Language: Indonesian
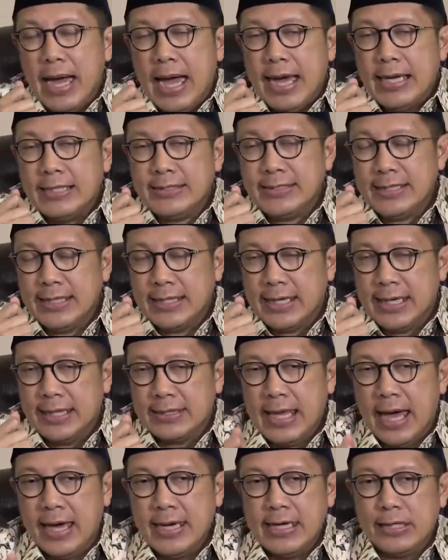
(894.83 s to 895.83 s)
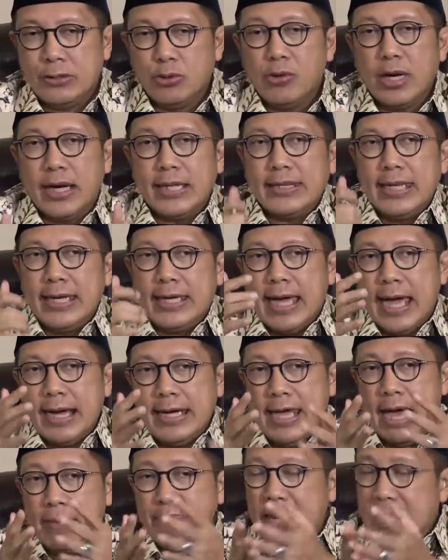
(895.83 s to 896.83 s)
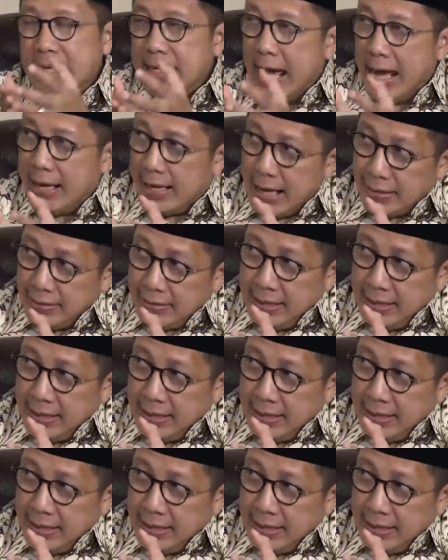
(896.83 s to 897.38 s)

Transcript: haji kita itu ketika dia mendarat